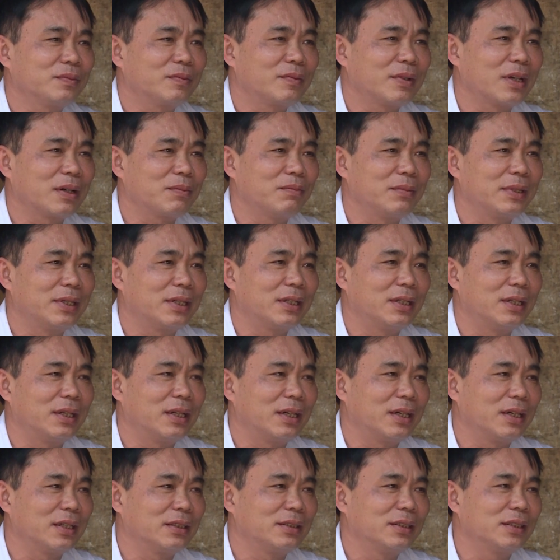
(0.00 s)
đặc biệt
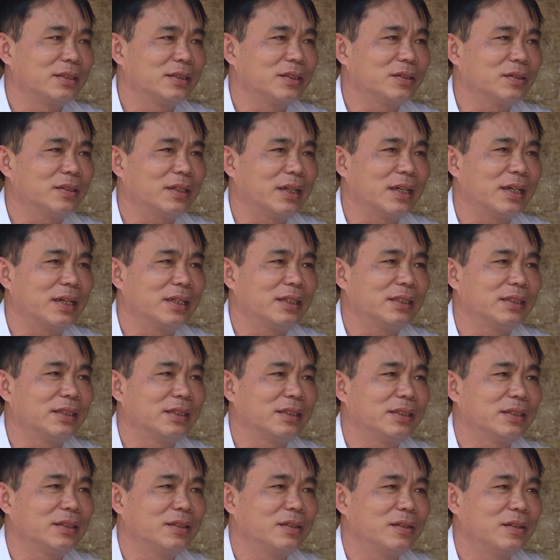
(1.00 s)
là dân cho khé
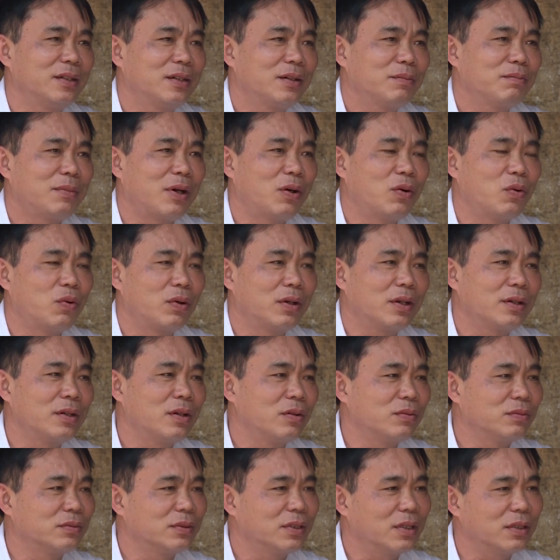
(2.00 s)
thì bảo hộ lao
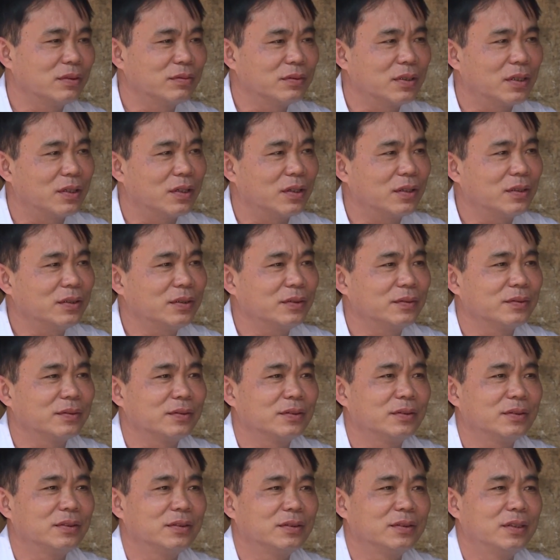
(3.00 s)
động không có
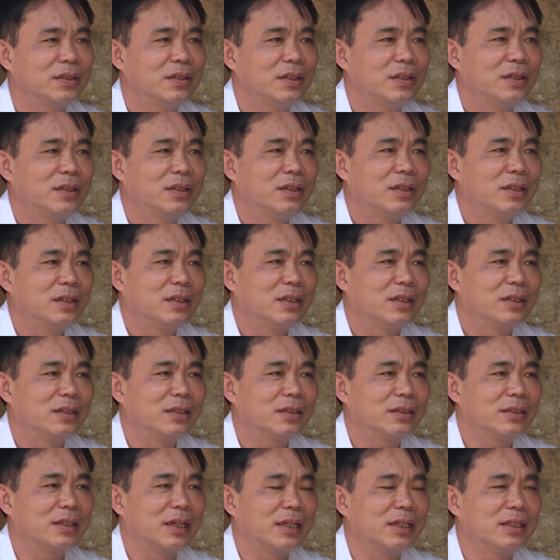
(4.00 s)
à,
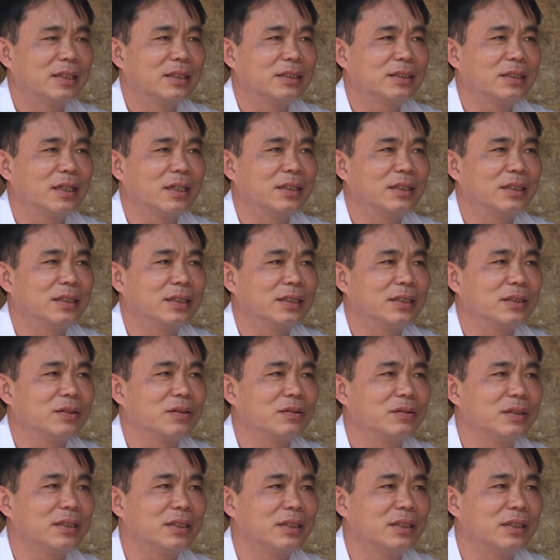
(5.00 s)
tay đất chân thì
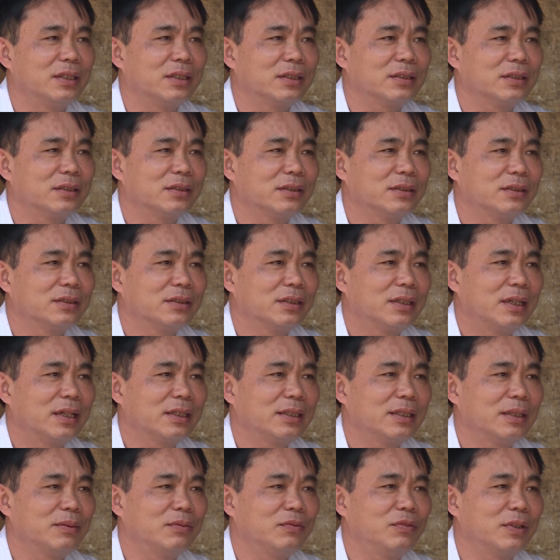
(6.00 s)
không đi được
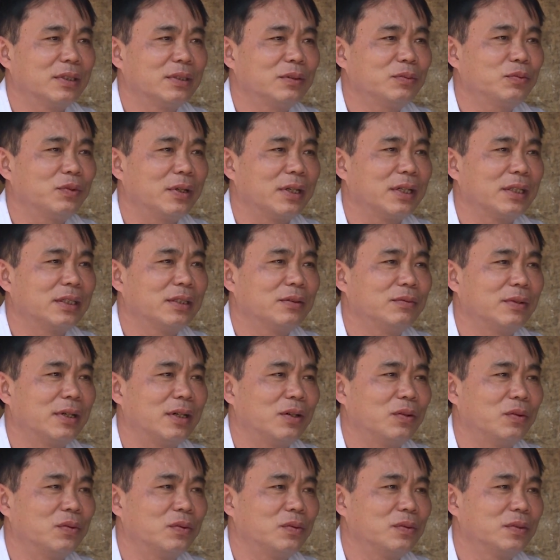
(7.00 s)
anh em vẫn phải đi
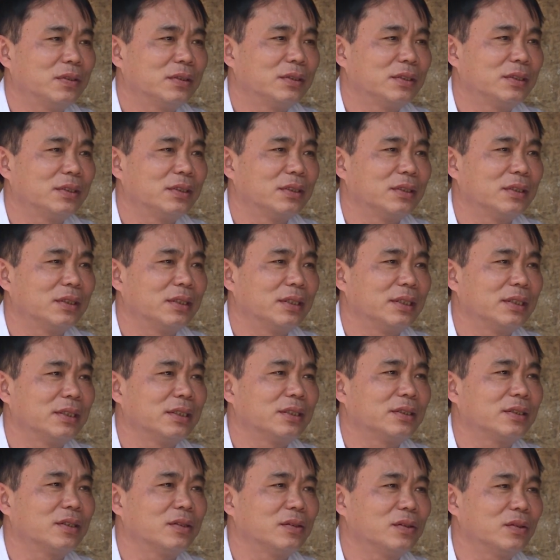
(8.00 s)
vào xử lý
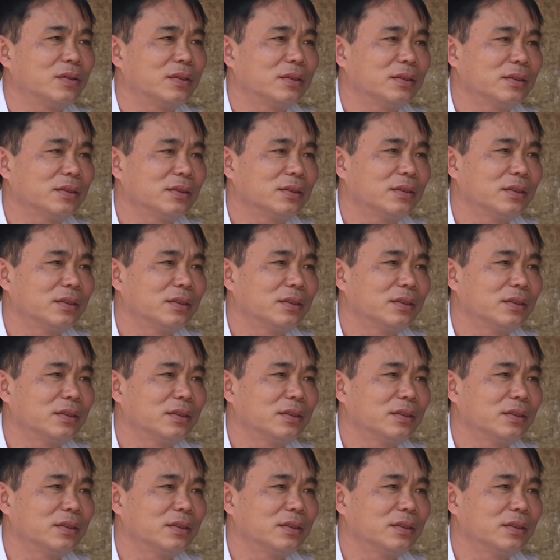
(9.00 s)
ở trong luôn